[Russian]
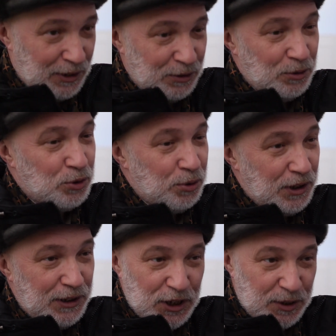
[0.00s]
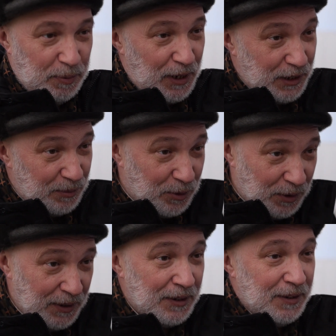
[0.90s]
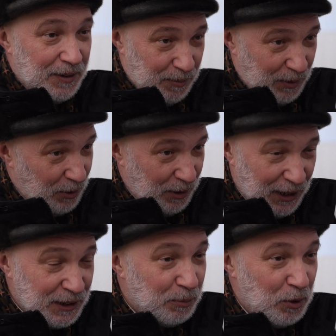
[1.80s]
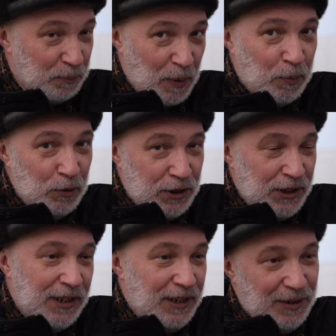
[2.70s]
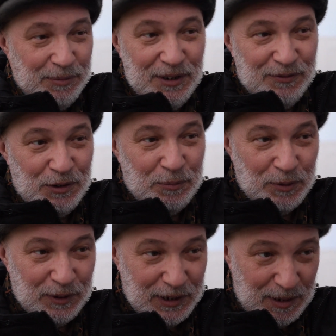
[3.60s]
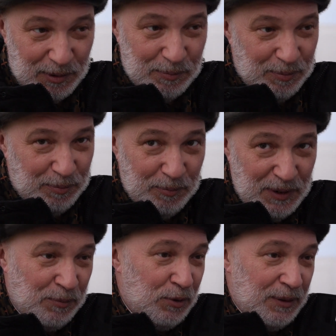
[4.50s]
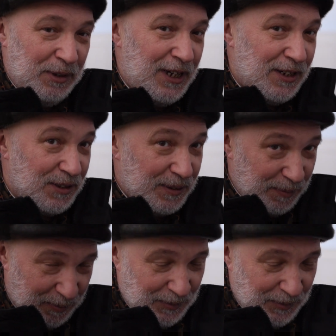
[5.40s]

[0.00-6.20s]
нас на Уксуке дача, поэтому мы, это будет по пути, мы в любой, как бы, мимо будем есть,